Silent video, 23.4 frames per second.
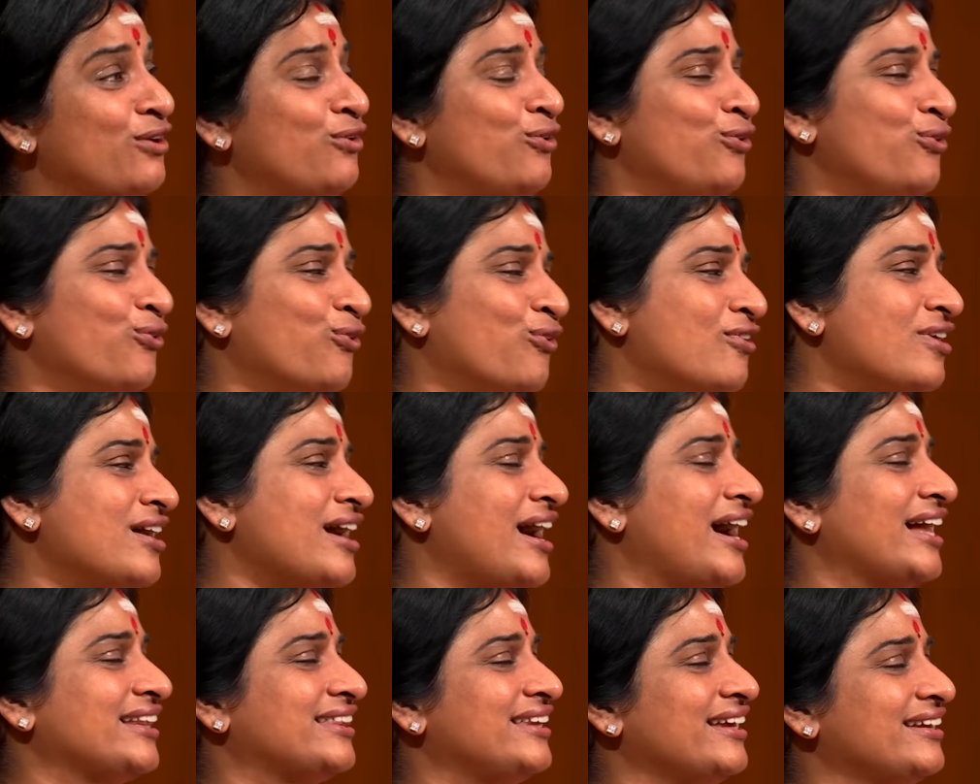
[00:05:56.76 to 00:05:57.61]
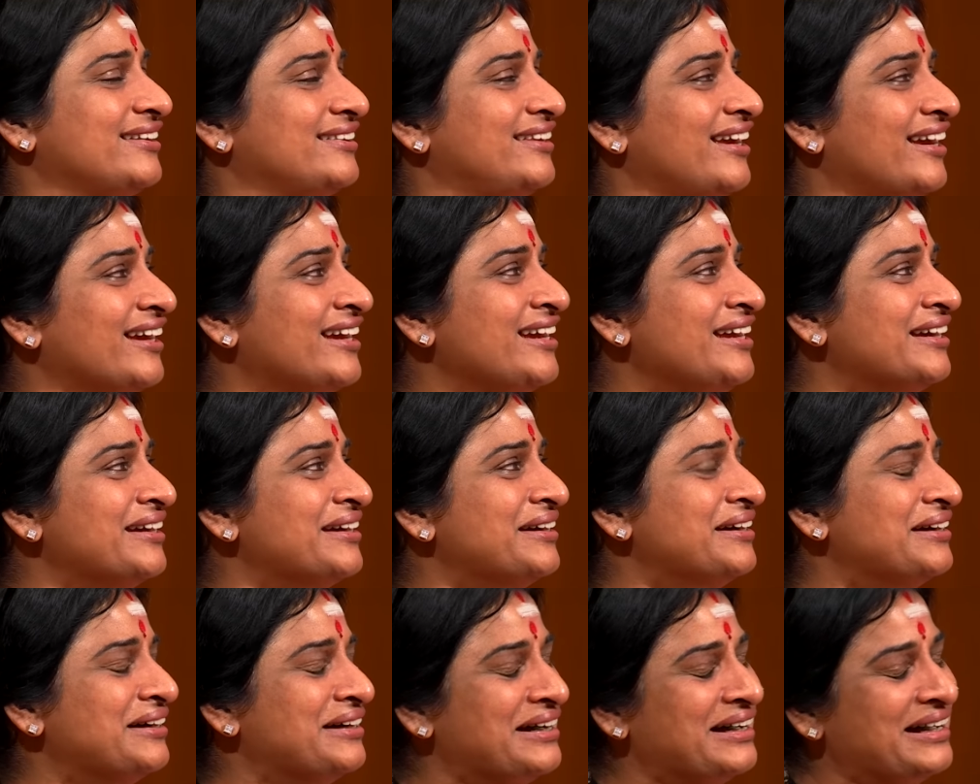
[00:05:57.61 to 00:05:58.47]
के लोग आते थे
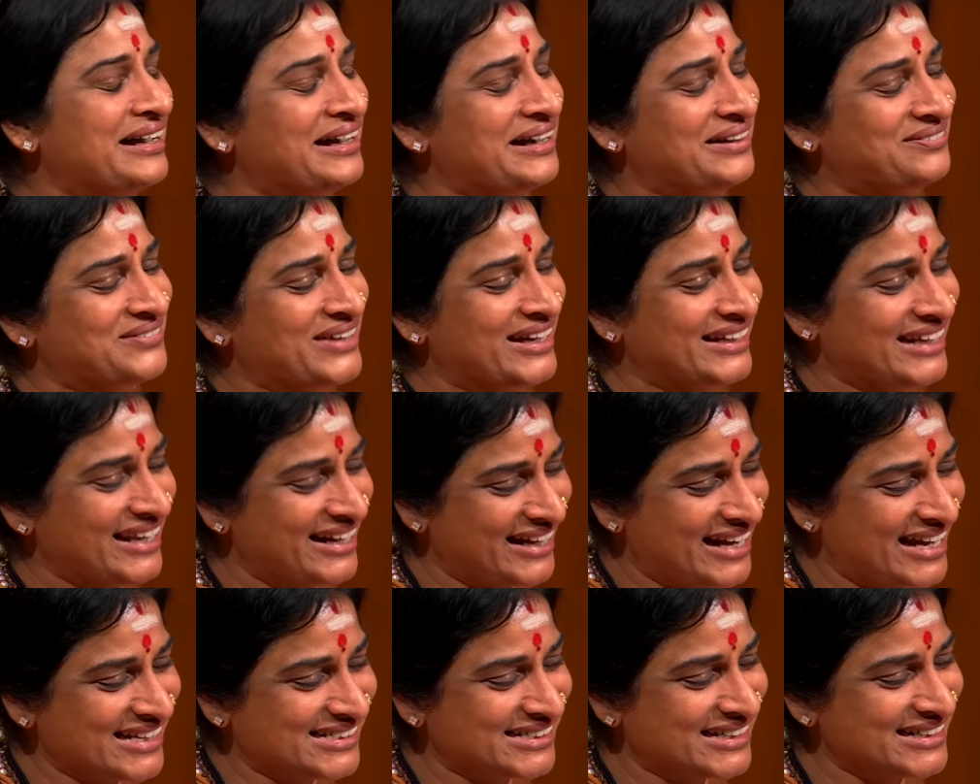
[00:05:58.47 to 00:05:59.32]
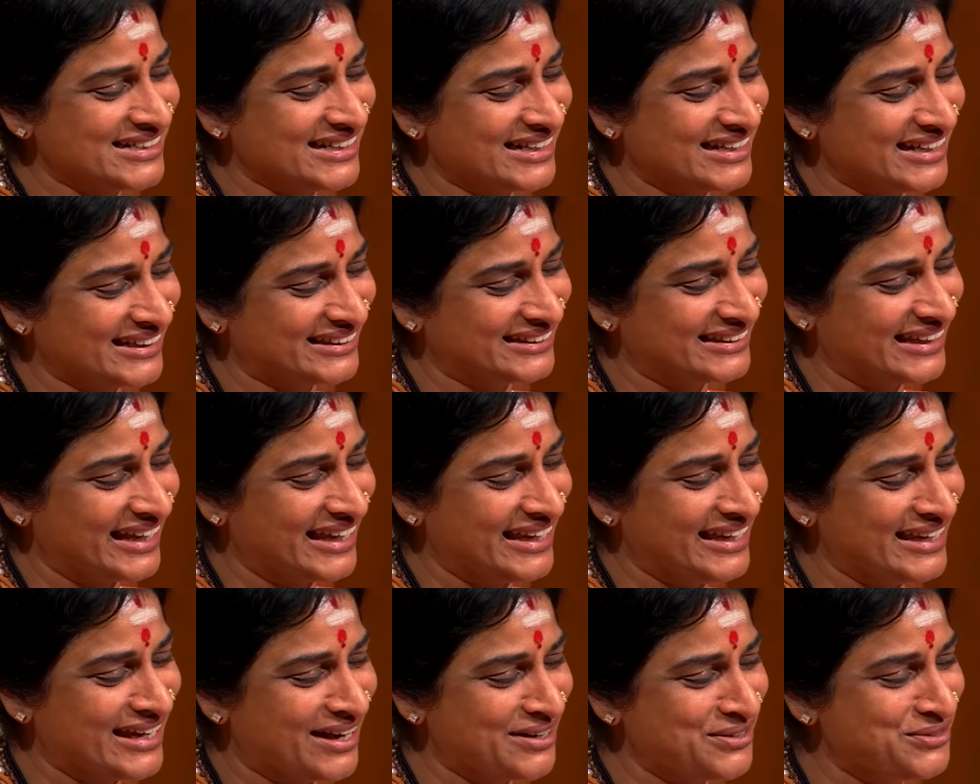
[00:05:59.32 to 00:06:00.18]
हमारे राशन का
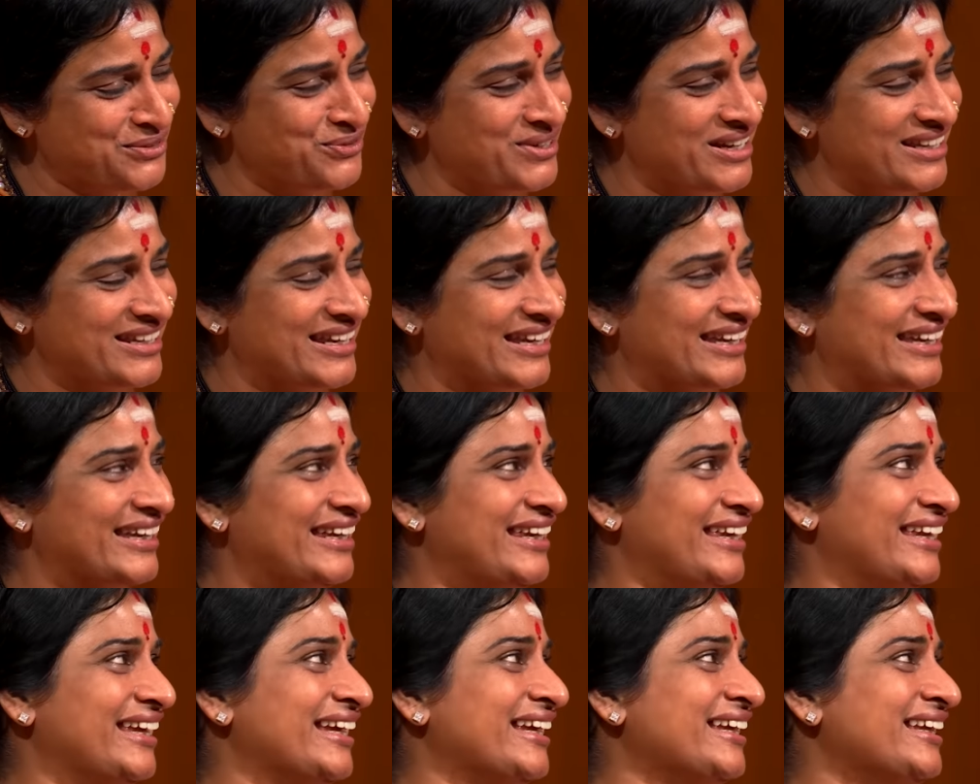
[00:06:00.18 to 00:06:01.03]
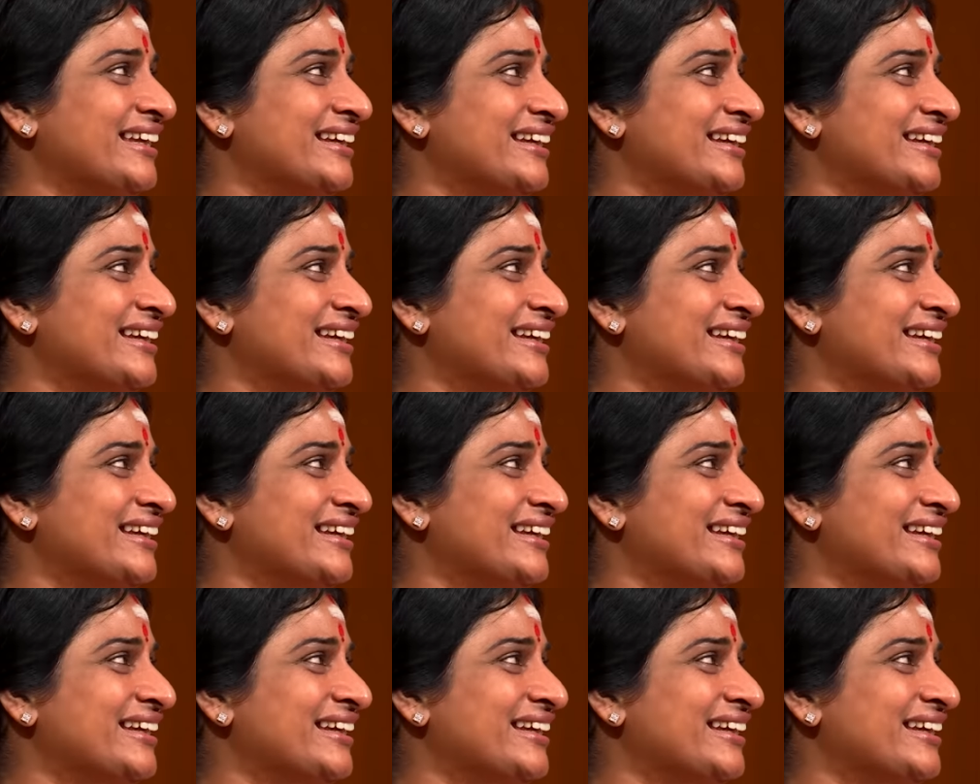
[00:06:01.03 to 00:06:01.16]
थैलियाँ ढूंढने के लिए